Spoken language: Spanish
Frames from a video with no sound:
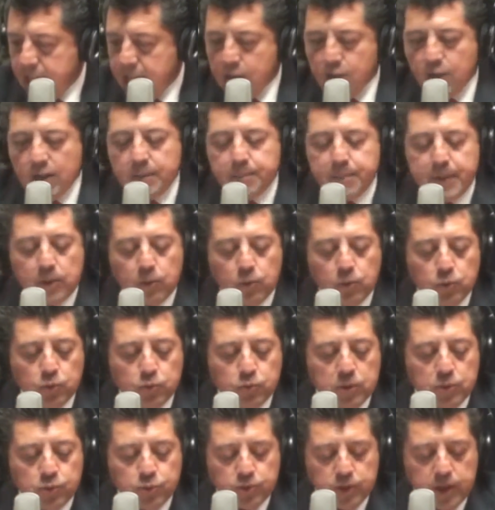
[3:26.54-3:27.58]
Y yo le
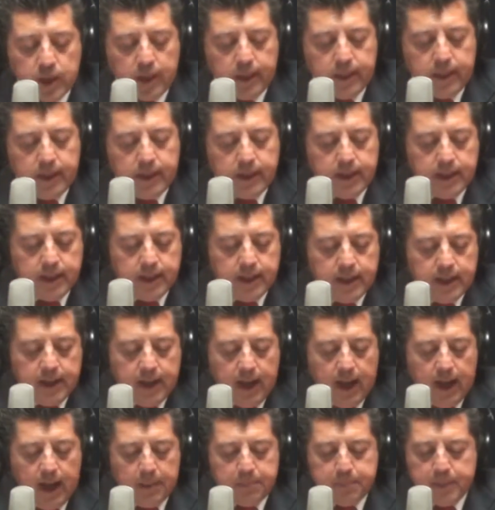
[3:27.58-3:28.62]
pregunto a usted,
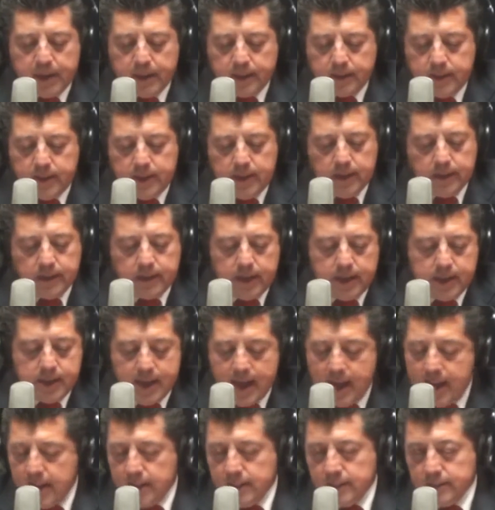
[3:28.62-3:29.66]
a partir de
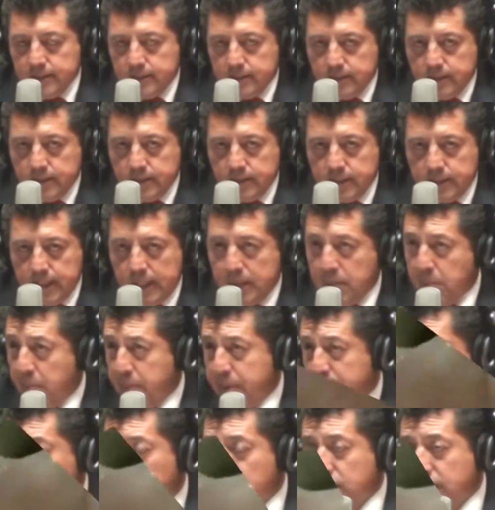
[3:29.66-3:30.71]
ya, en el
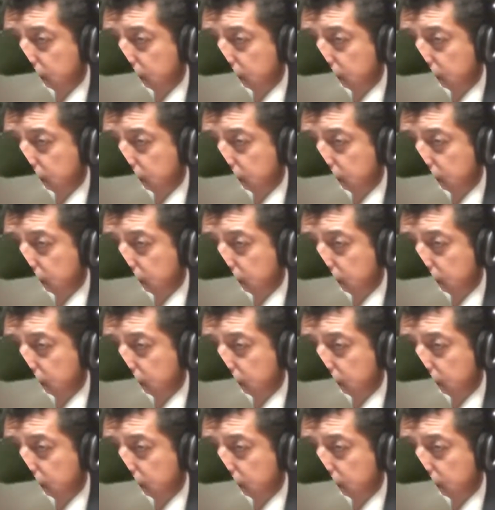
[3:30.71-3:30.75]
momento